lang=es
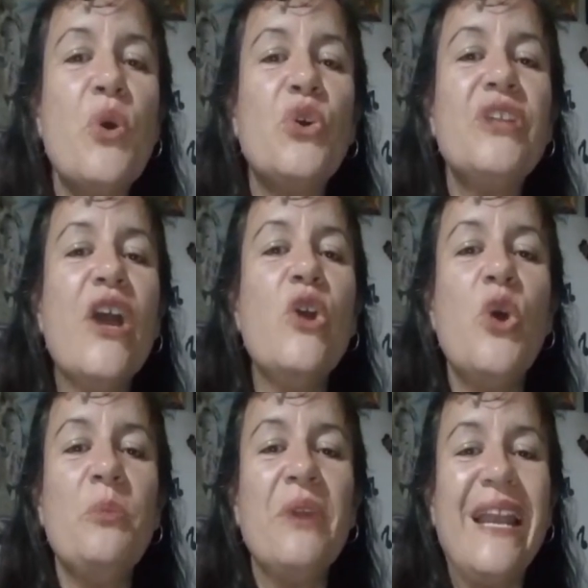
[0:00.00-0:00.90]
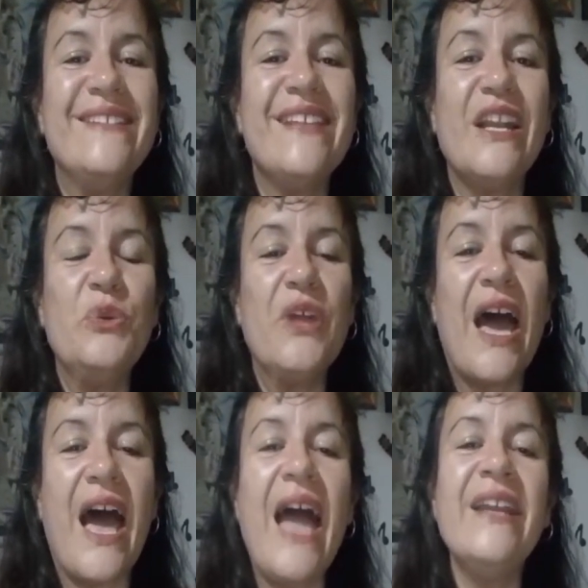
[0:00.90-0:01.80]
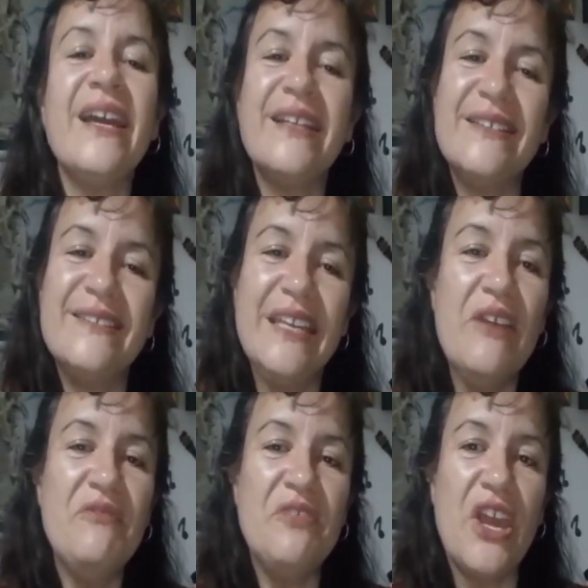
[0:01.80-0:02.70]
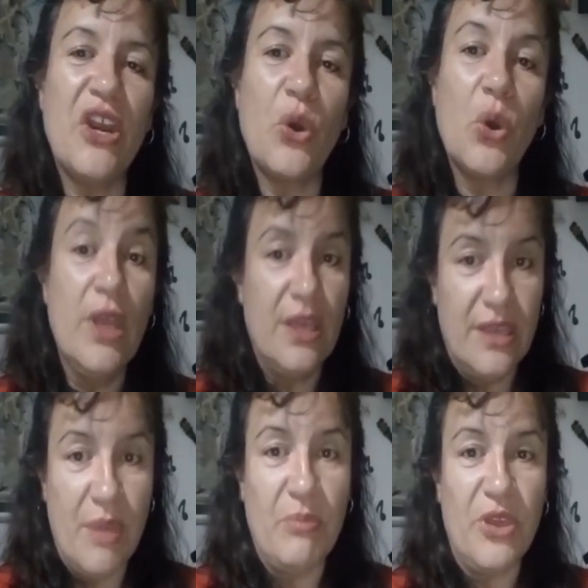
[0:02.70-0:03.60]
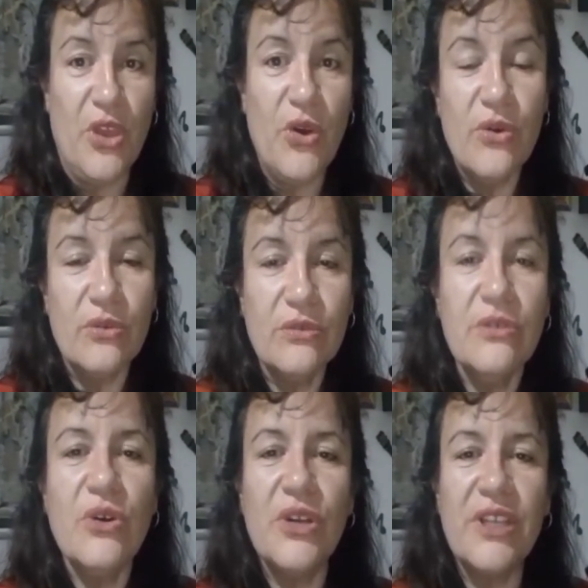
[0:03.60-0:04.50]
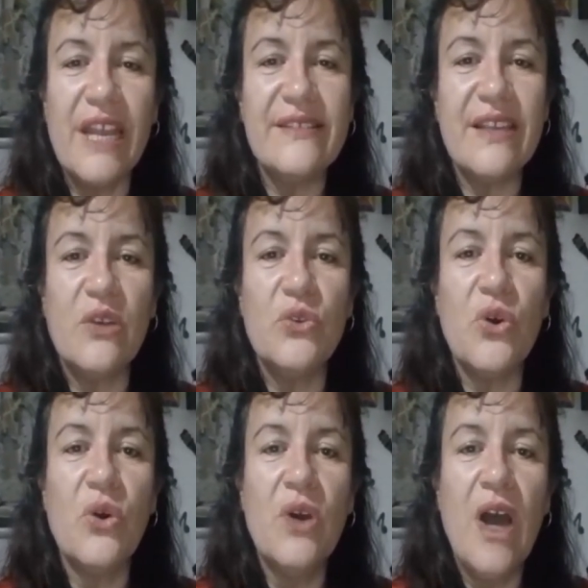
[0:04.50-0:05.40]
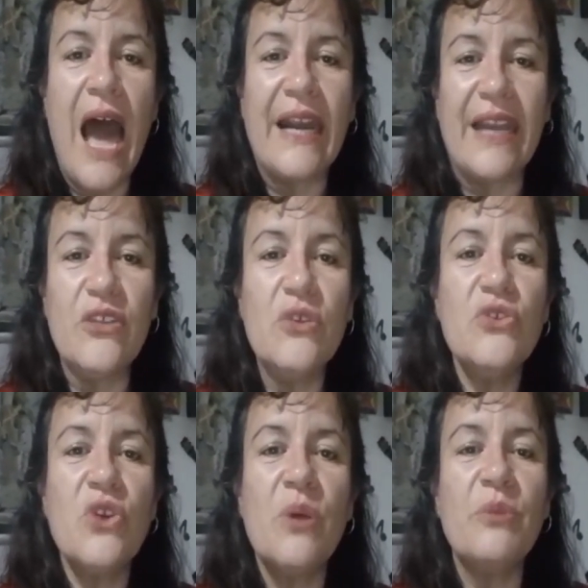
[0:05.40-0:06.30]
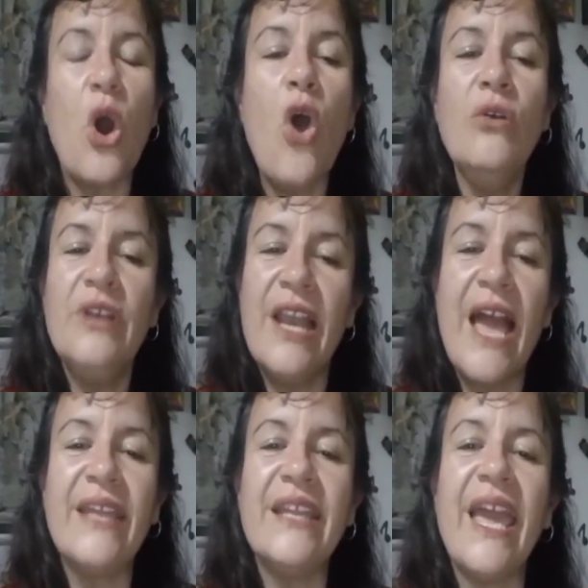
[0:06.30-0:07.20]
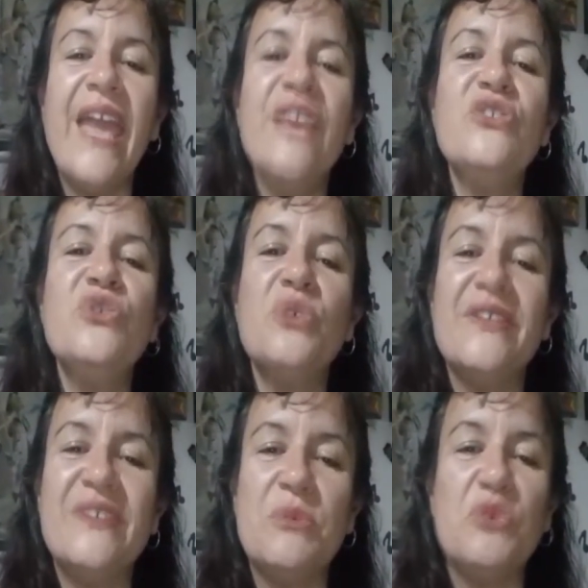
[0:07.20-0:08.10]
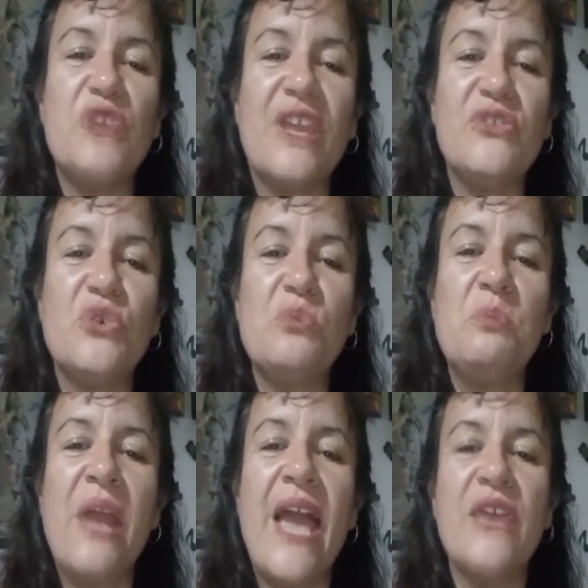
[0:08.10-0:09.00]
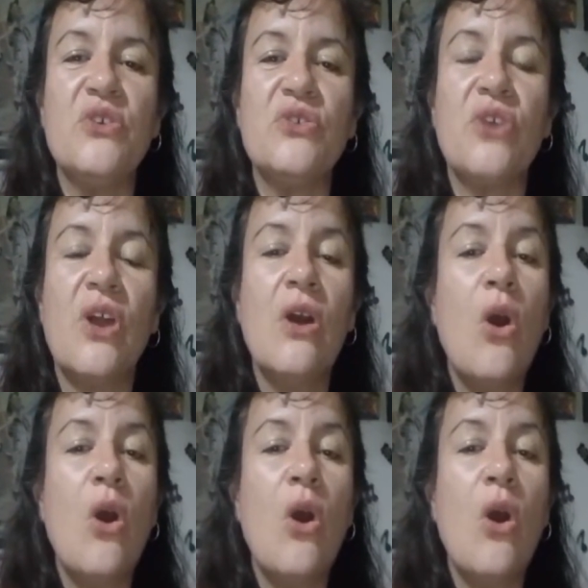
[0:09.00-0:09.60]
Bogotá, Colombia, les saluda Ana Cristina Fierro y envío un cordial saludo a Radio Scom Online en su decimosexto cumpleaños.